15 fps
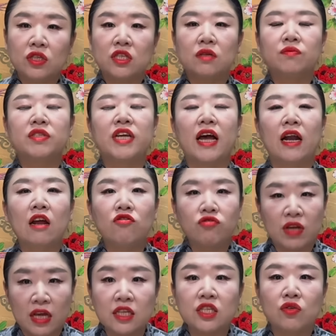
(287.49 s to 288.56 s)
지금 잘하고
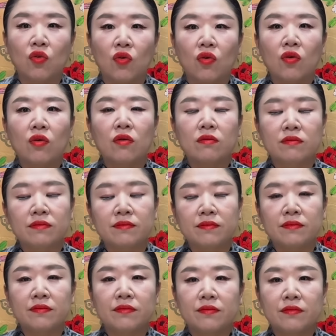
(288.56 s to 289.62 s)
계시고. 음.
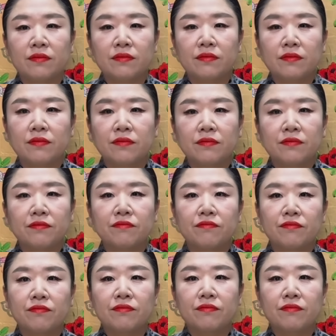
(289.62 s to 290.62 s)
국민의